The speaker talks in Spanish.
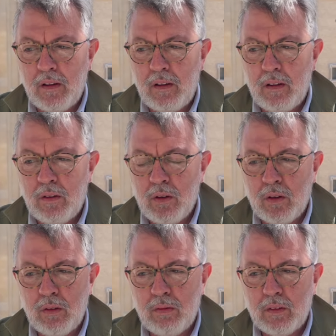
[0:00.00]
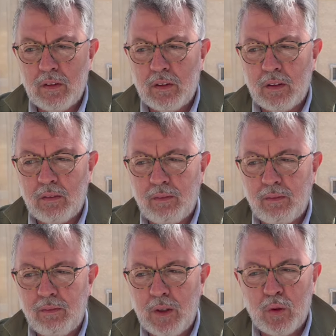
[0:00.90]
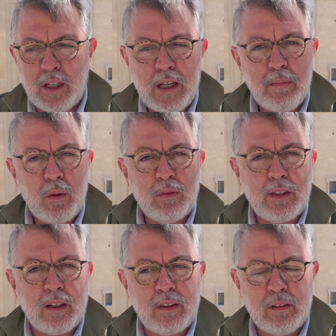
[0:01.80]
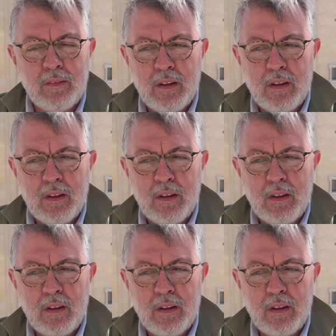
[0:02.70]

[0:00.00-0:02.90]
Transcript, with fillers: Y yo me gustaría preguntarte,